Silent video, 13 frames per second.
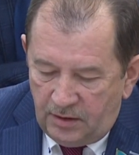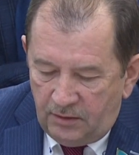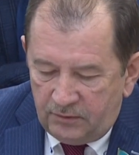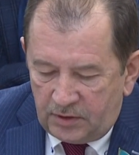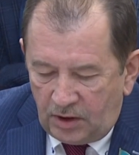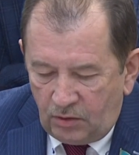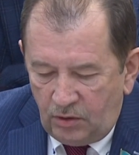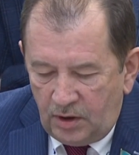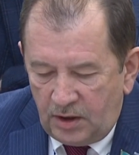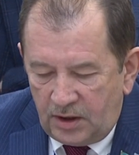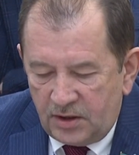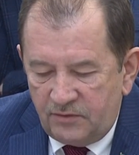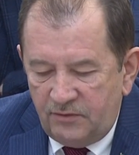Второе –
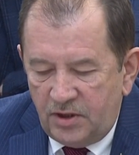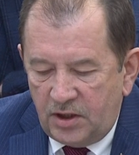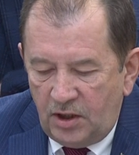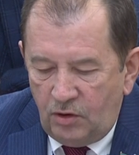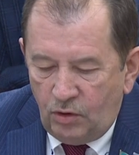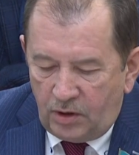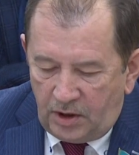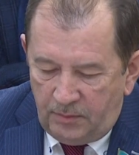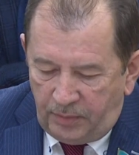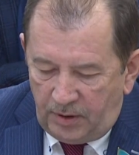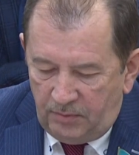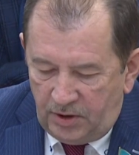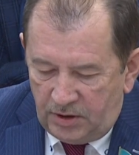развитие легкой
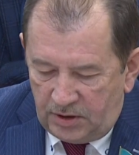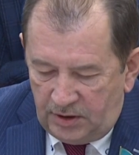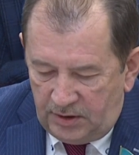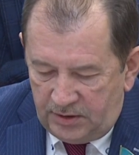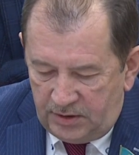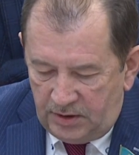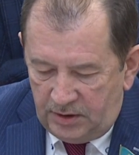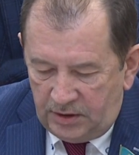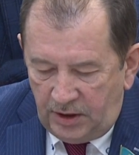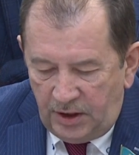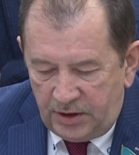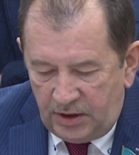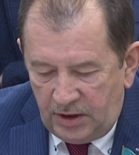промышленности.
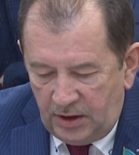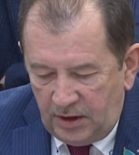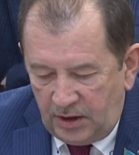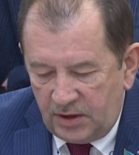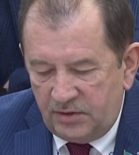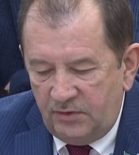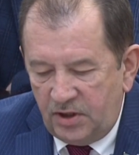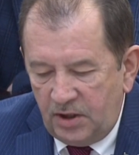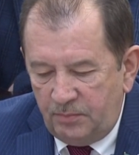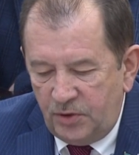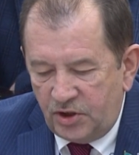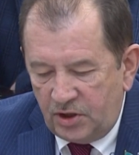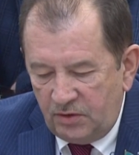Третье – развитие
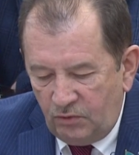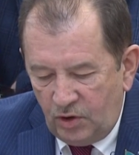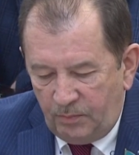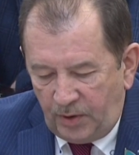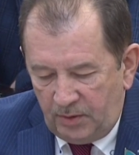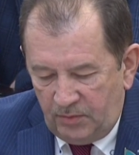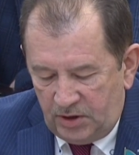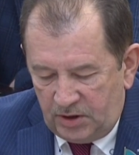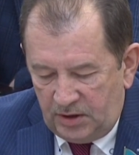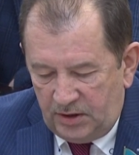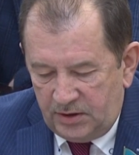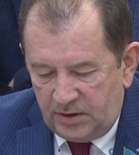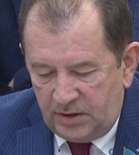пищевой
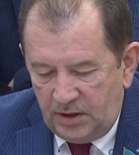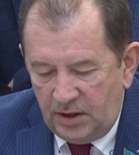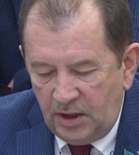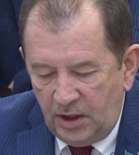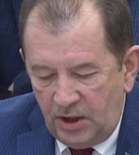промышленности.